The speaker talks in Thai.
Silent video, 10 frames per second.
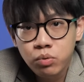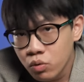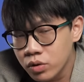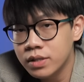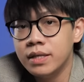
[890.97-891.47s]

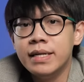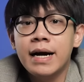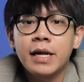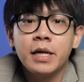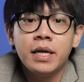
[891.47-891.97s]
พูดถึงเรื่
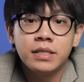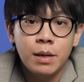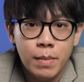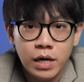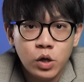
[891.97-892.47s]
องอะไรเนี่ย
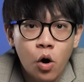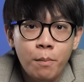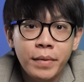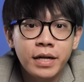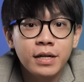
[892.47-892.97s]
สามารถคอ
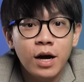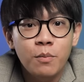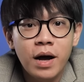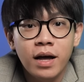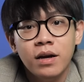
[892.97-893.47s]
มเมนต์เข้า
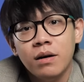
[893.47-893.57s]
มา